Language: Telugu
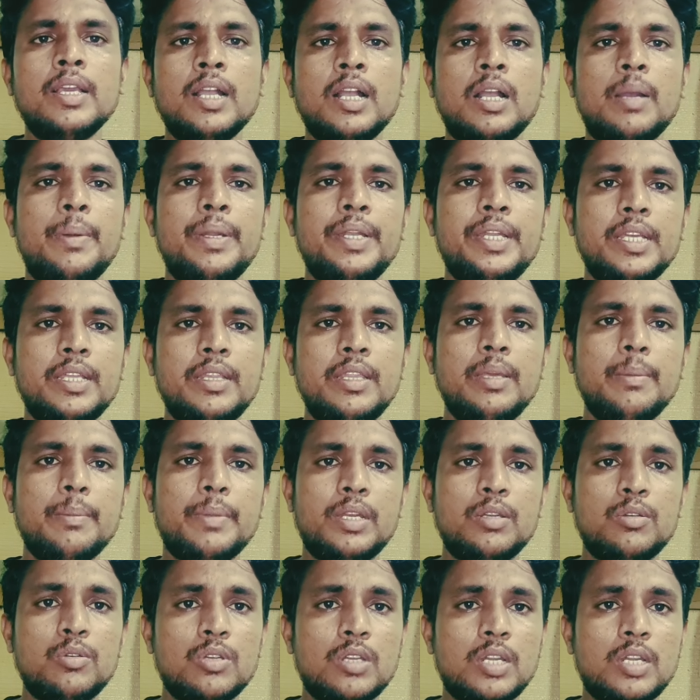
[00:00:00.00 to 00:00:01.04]
కాబట్టి ఇది
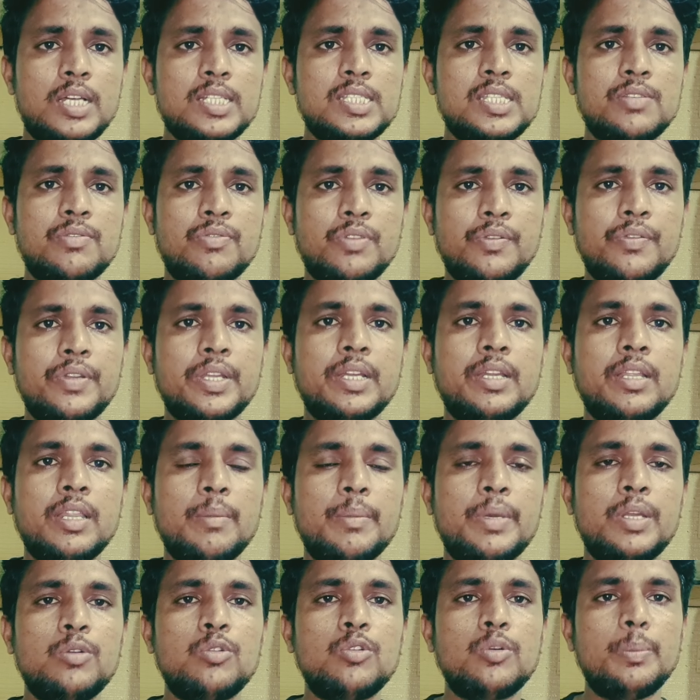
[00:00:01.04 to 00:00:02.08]
మనకు రాశి స్విఫ్ట్ అనేది
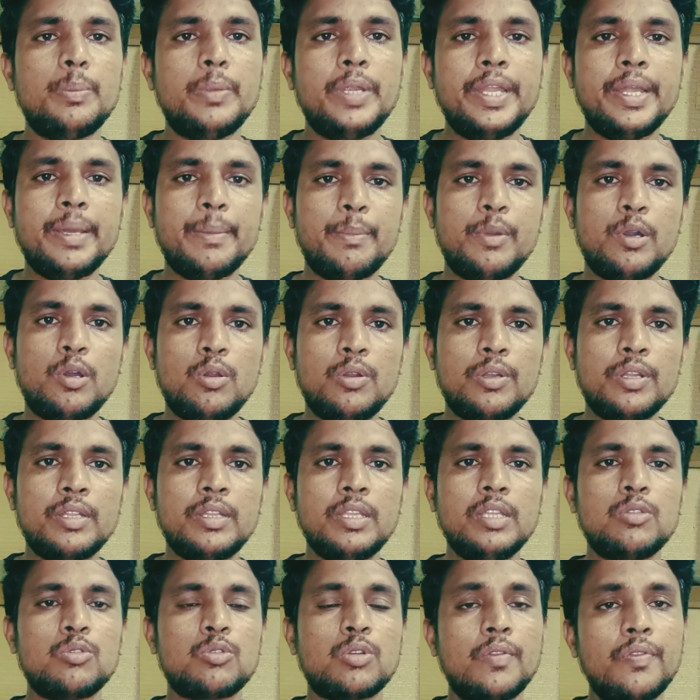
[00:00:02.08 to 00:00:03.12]
మనకు మీడియం బాల్
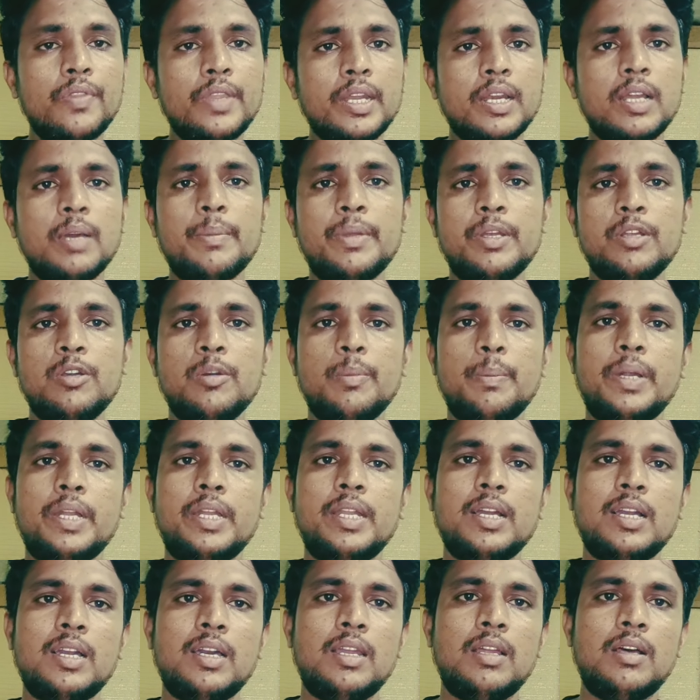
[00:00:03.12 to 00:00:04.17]
ఉంటుంది తొందరగా మనకు పంట
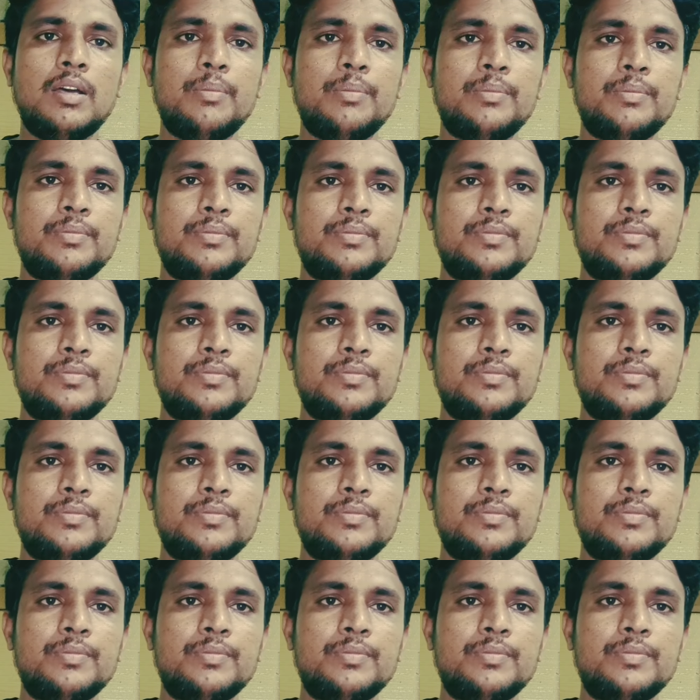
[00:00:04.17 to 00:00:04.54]
కాలం